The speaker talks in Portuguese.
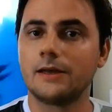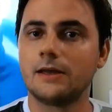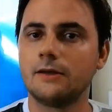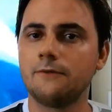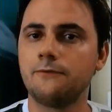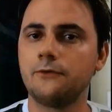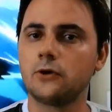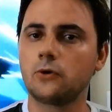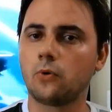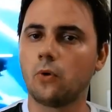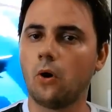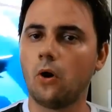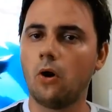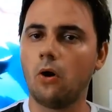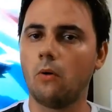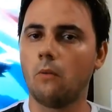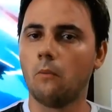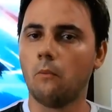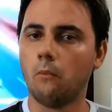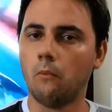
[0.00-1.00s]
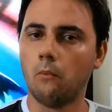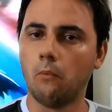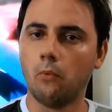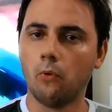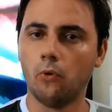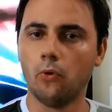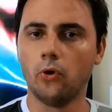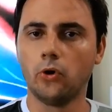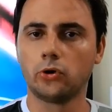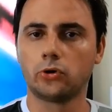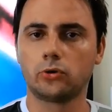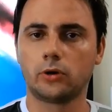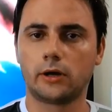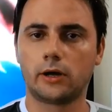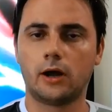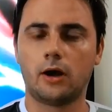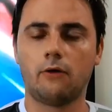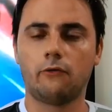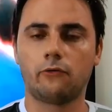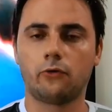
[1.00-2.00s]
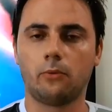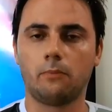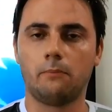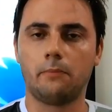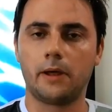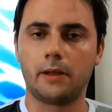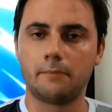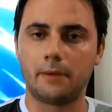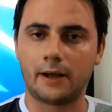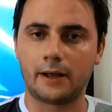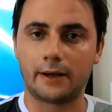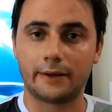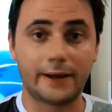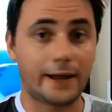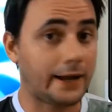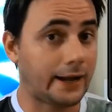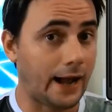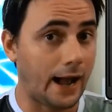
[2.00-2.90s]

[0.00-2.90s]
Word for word: e ficou muito legal, ficou bem bacana.